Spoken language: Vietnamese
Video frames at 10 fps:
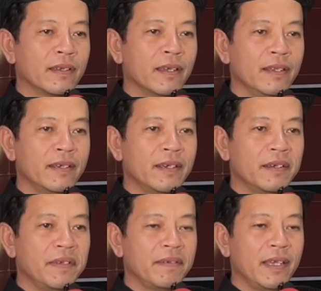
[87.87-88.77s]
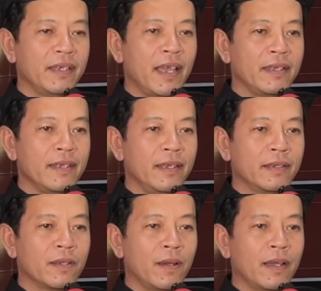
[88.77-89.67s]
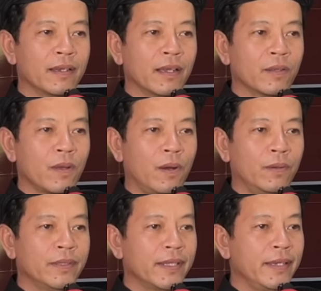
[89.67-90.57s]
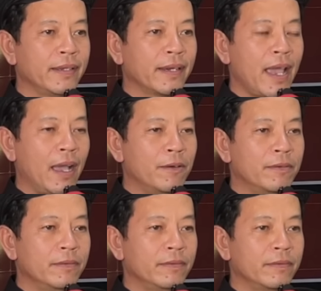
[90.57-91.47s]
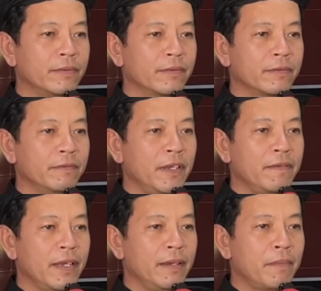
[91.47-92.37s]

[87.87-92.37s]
Kính thưa quý vị đại diện cho các tổ từ thiện nhân đạo, quý vị